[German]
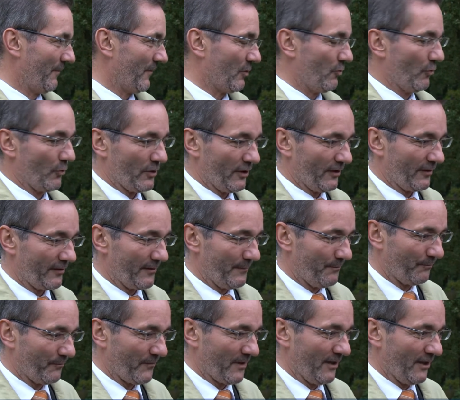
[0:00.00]
gut ist.
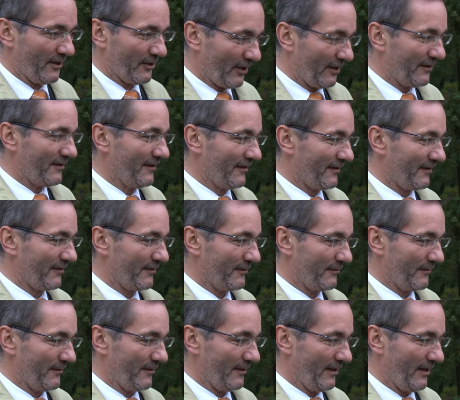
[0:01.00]
Drittens,
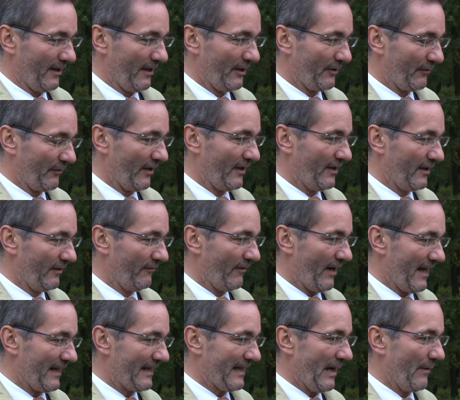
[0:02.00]
ich finde
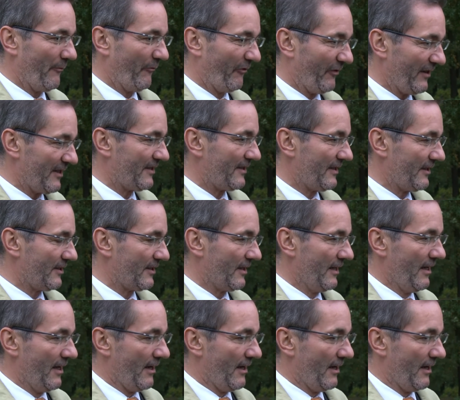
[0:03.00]
Wahlkampf wichtig,